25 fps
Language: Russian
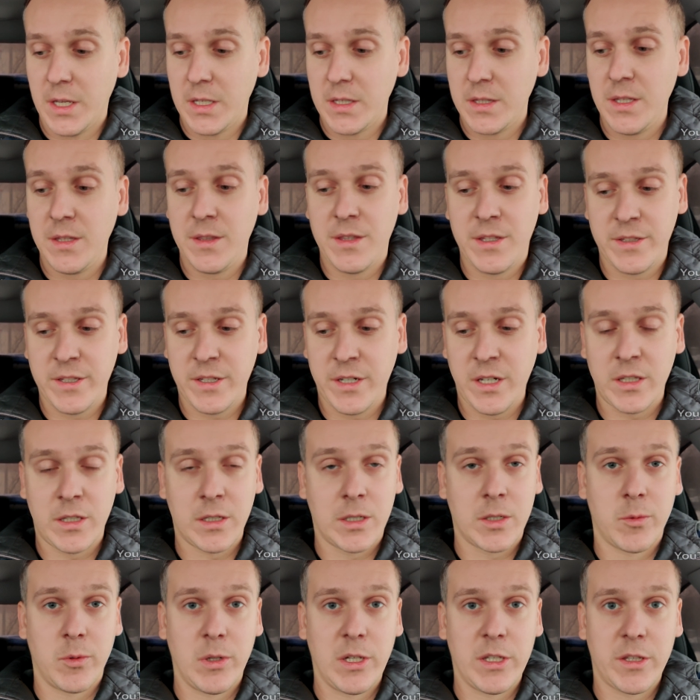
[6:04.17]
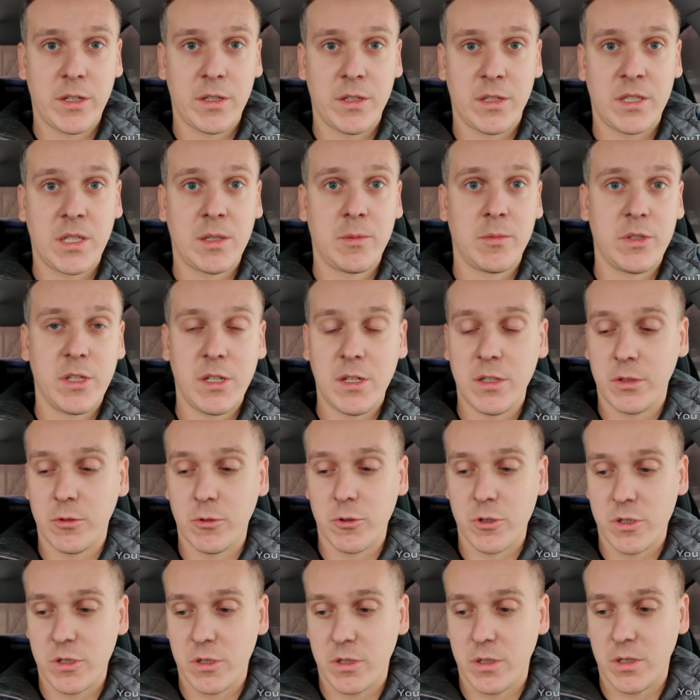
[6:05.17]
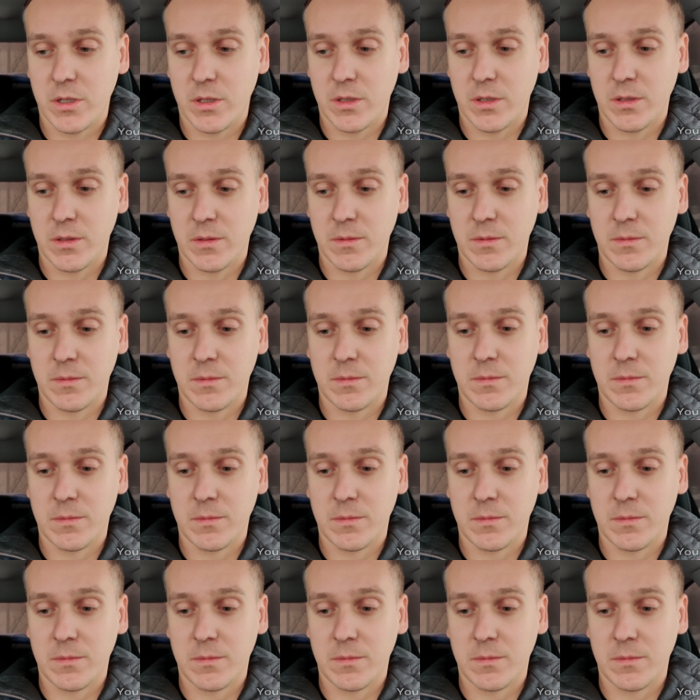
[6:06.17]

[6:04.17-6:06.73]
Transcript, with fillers: Недозаряд аккумулятора на самом деле тоже э,